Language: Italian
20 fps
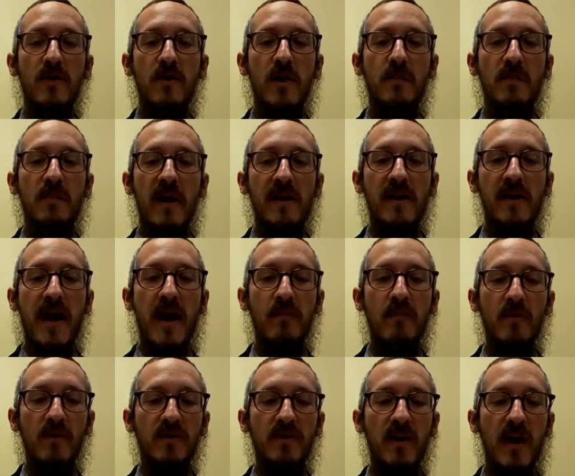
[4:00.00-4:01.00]
noi
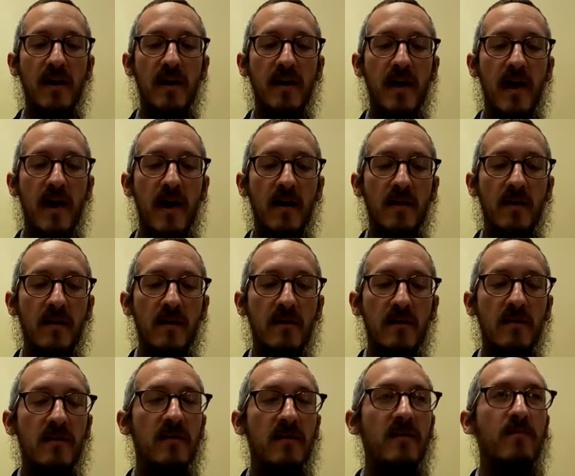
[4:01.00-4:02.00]
parliamo della
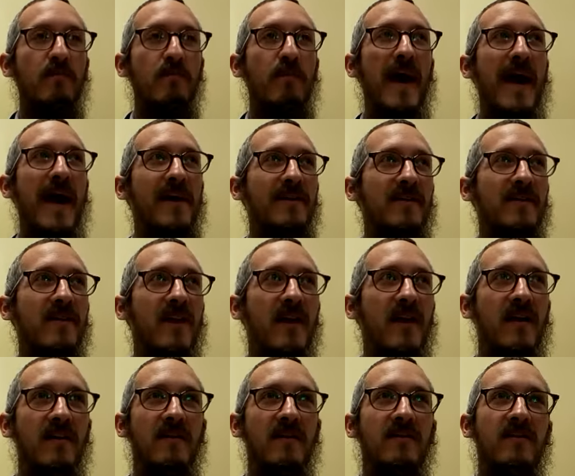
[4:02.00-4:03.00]

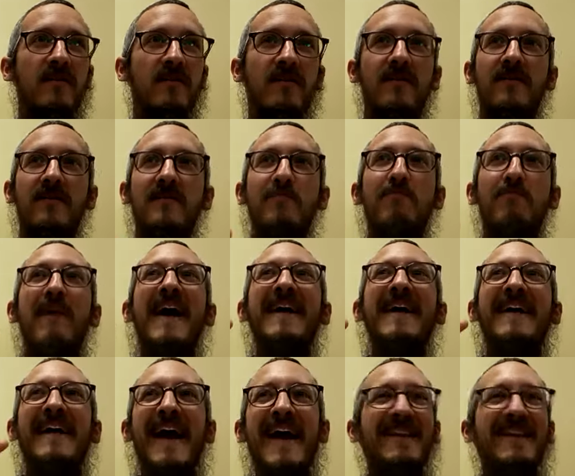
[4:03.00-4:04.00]
parte
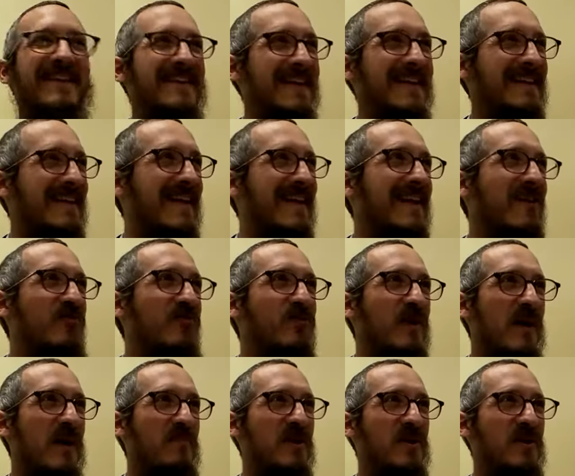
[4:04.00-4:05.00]
mancante della
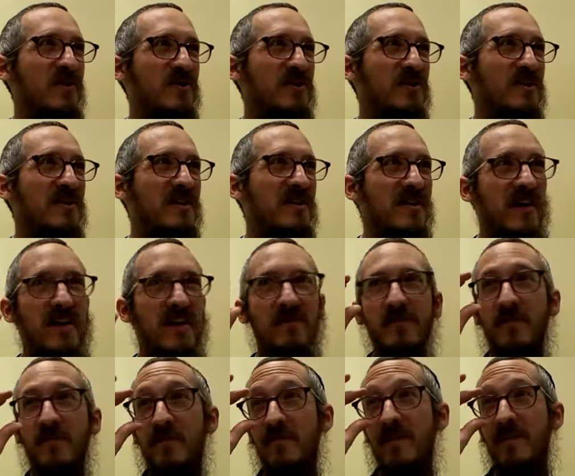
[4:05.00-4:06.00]
luna, per così
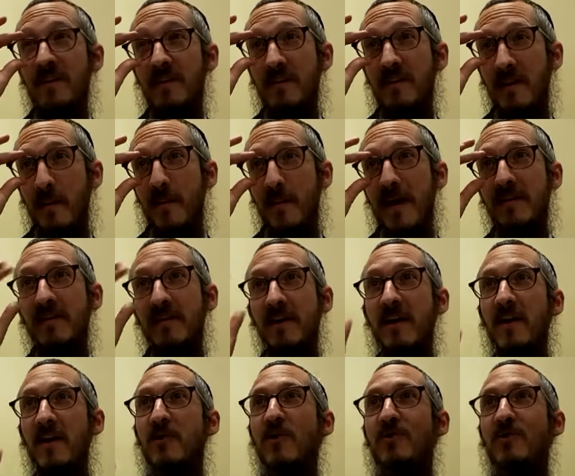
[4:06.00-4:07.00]
dire, la parte
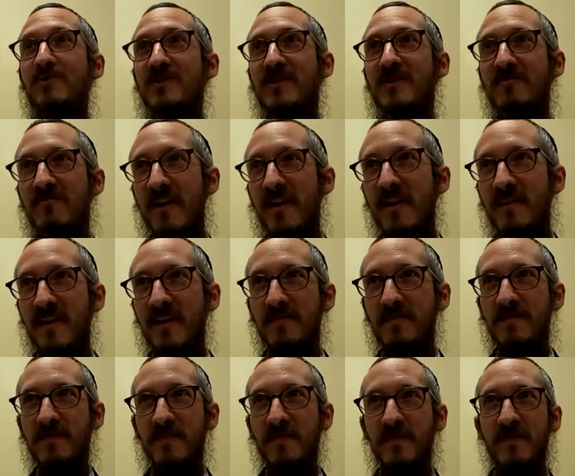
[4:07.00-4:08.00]
che non si vede,
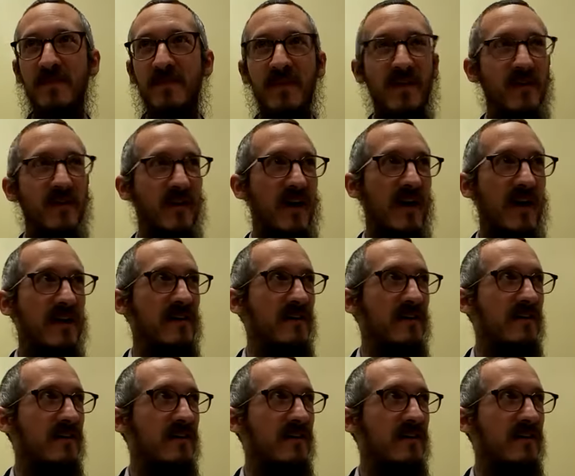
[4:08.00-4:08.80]
ok?